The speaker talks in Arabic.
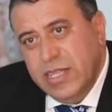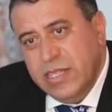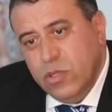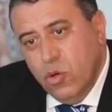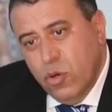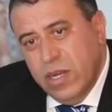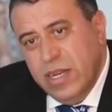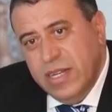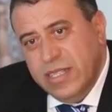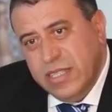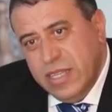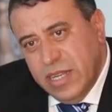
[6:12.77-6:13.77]
يسهل
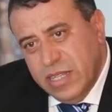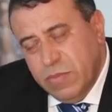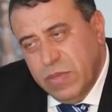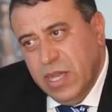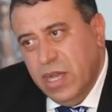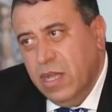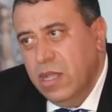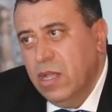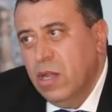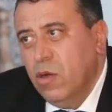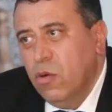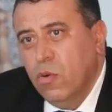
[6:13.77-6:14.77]
الاستئناس بها
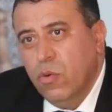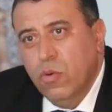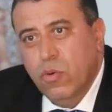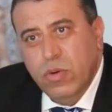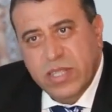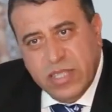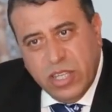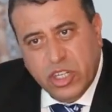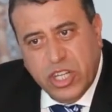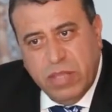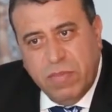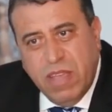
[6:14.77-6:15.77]

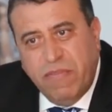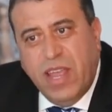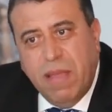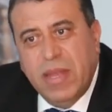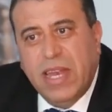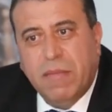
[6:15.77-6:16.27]
والاسترشاد بها في العمل